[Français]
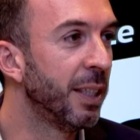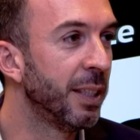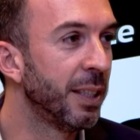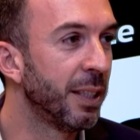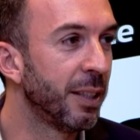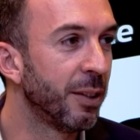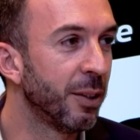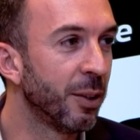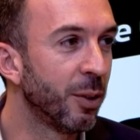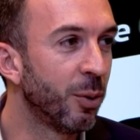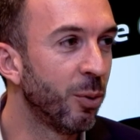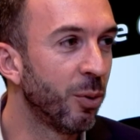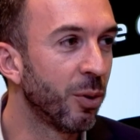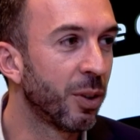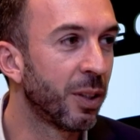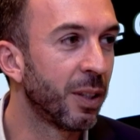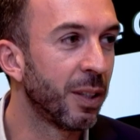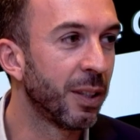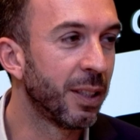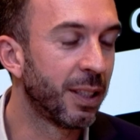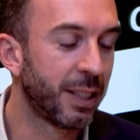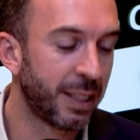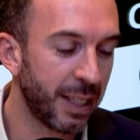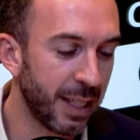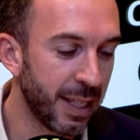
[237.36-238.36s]
Hein. c'est
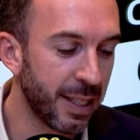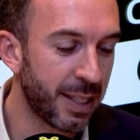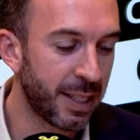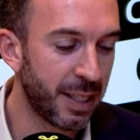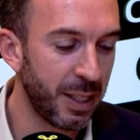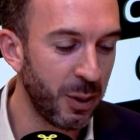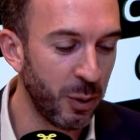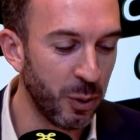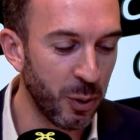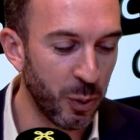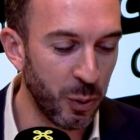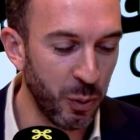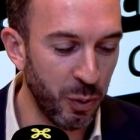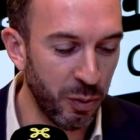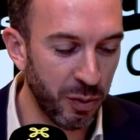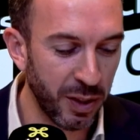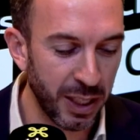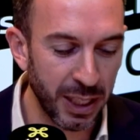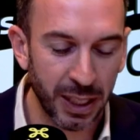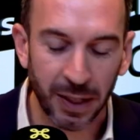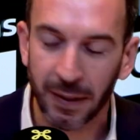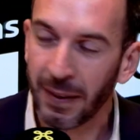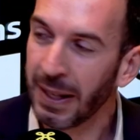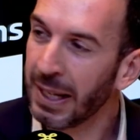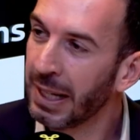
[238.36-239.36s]
ouvert. C'est assez euh,
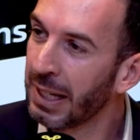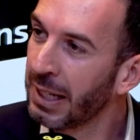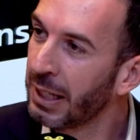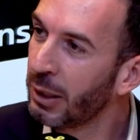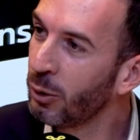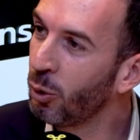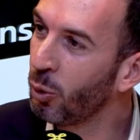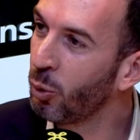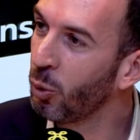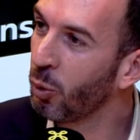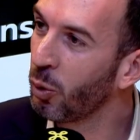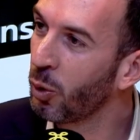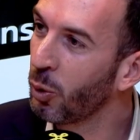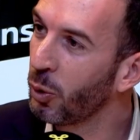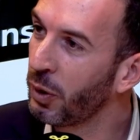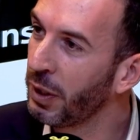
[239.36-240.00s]
ouvert. De ton